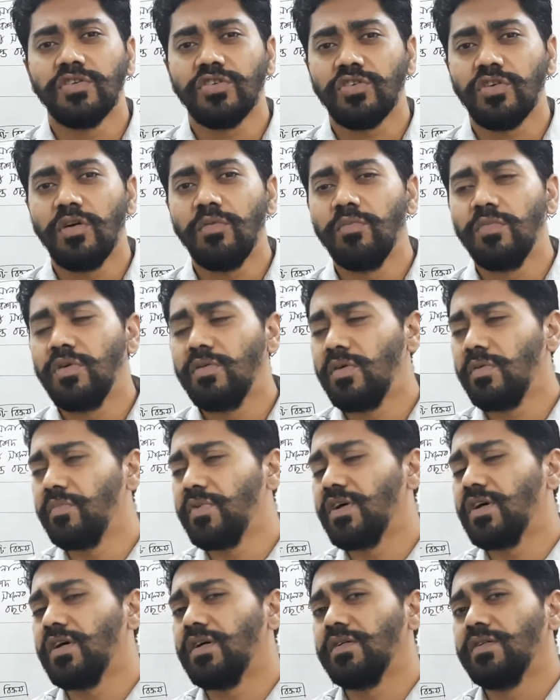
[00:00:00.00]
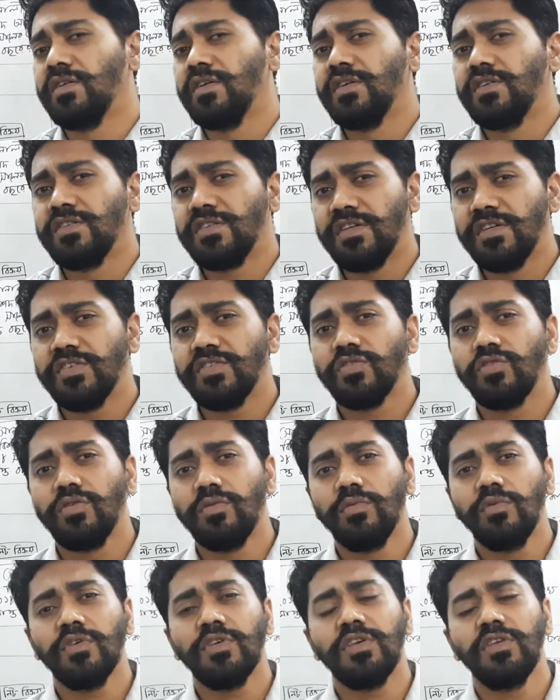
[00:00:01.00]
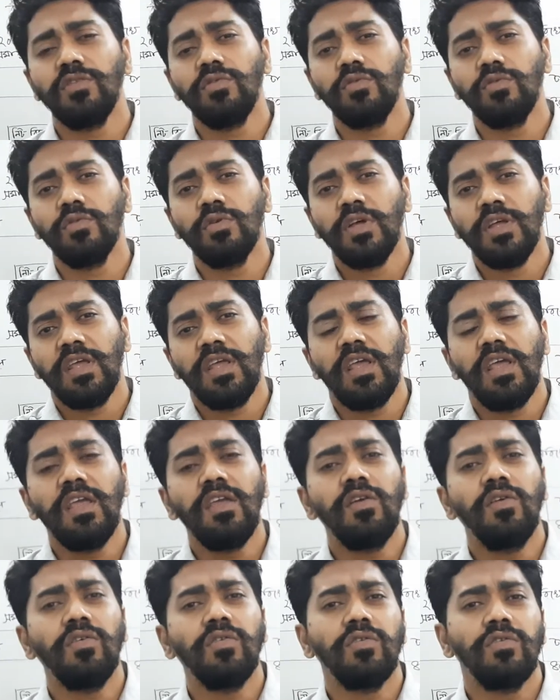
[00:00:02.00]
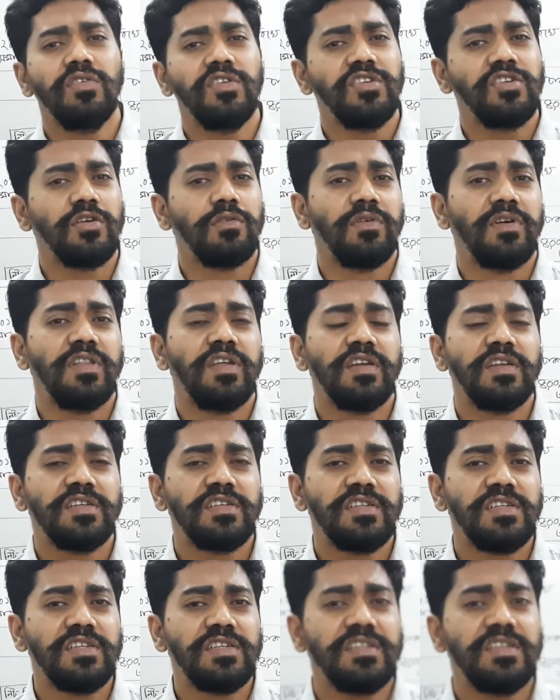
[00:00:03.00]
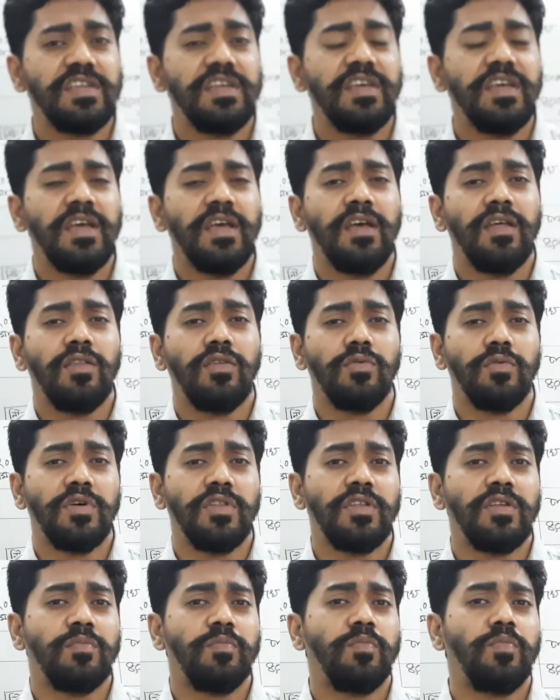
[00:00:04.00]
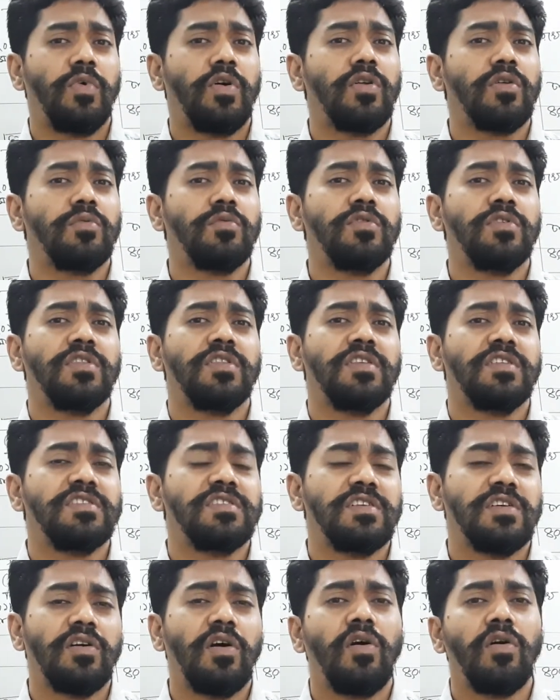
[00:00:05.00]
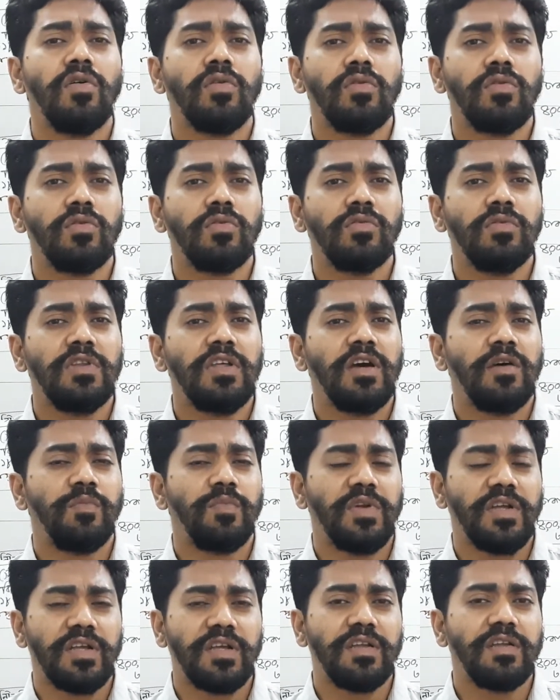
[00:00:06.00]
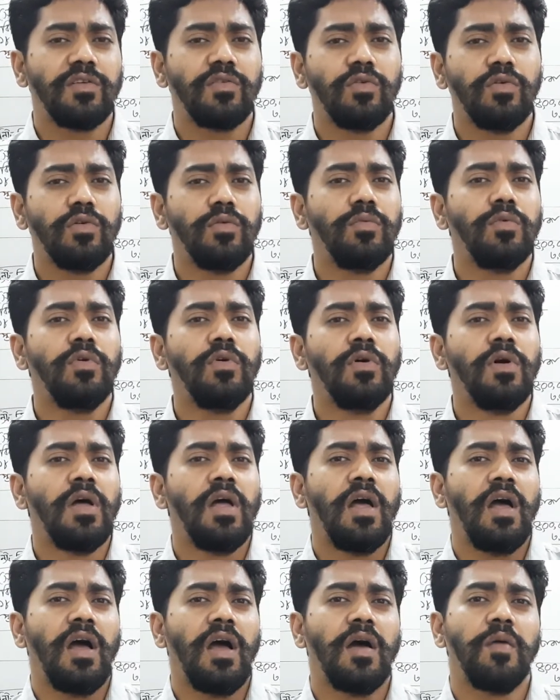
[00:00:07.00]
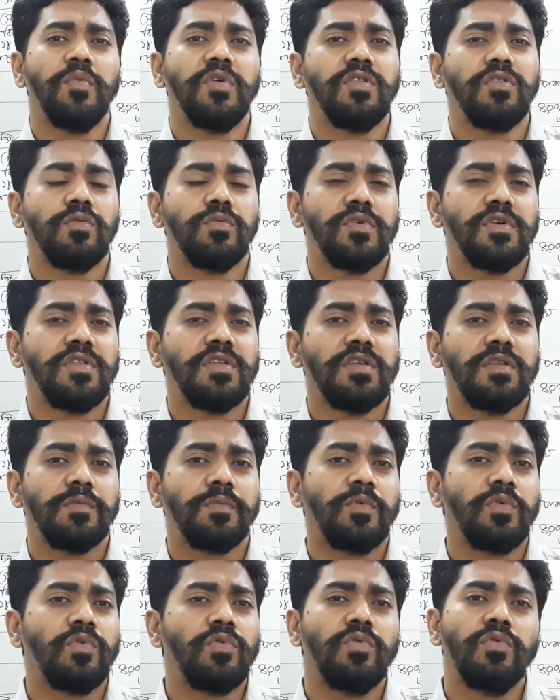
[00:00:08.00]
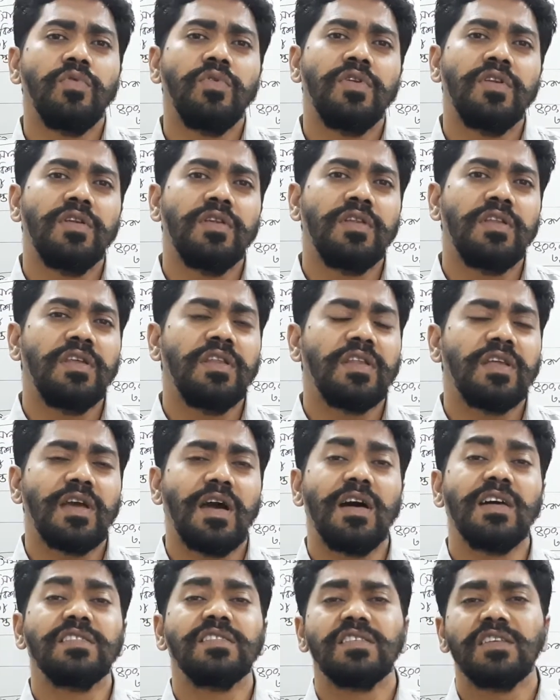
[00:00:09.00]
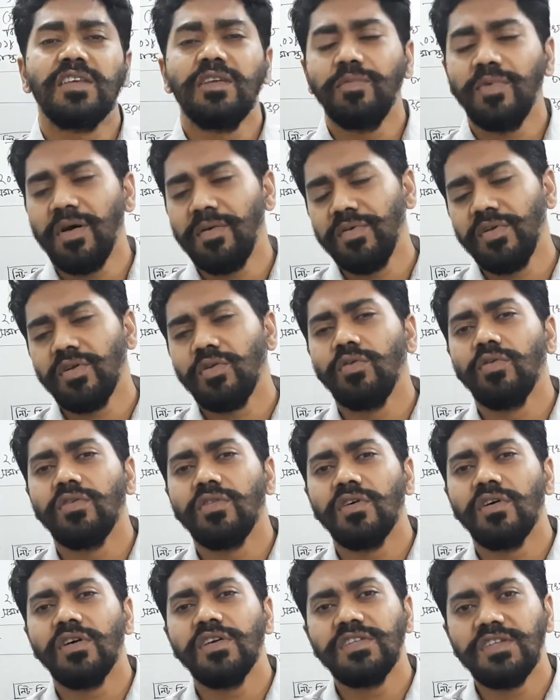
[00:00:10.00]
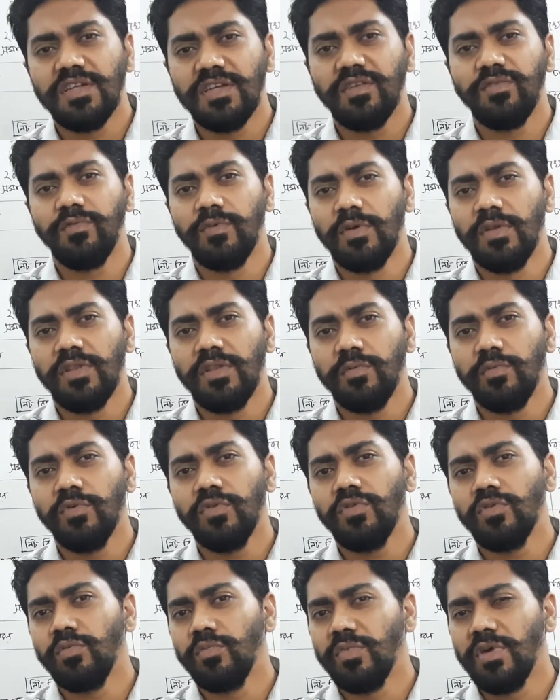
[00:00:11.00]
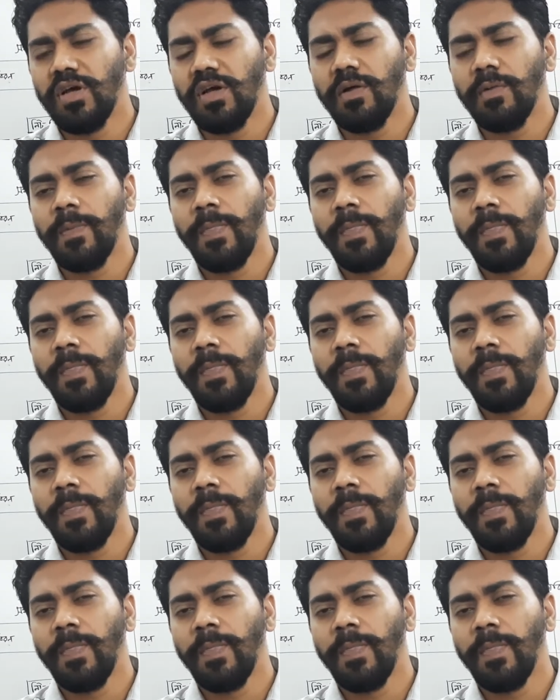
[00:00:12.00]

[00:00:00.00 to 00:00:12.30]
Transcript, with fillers: সম্ভব আমরা শেষ করব কিন্তু এই অঙ্কটি সমাধানের শেষে তোমাদের পরবর্তী যে অঙ্কগুলি আমরা এখানে করব আমি তোমাদের কোনটির কাজ কিভাবে করতে হয় সেটি বলে দিব তোমরা